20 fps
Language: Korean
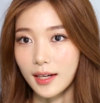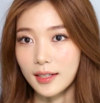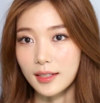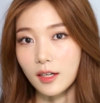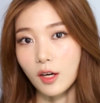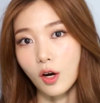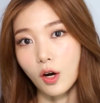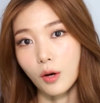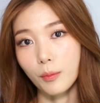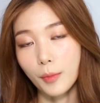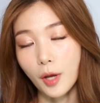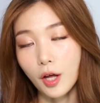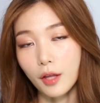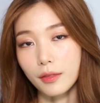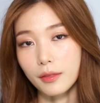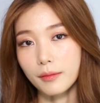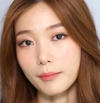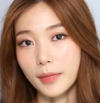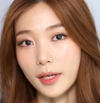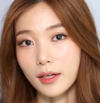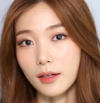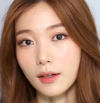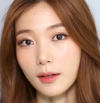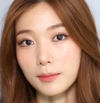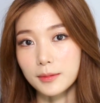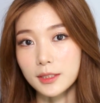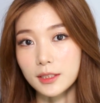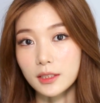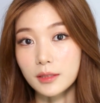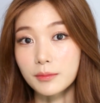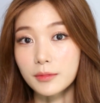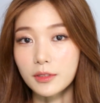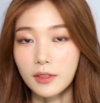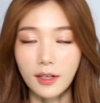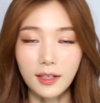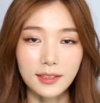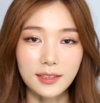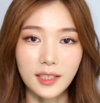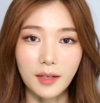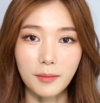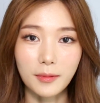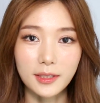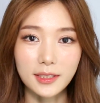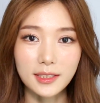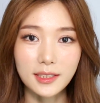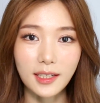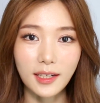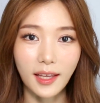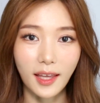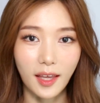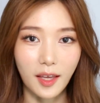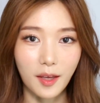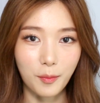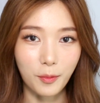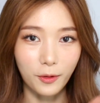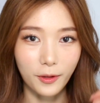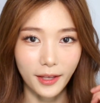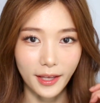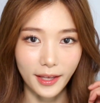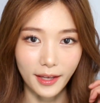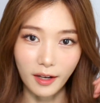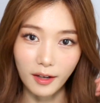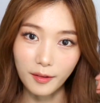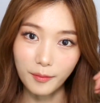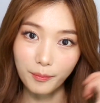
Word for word: 그러면 메이크업 지금부터 같이 한번 시작해 볼게요.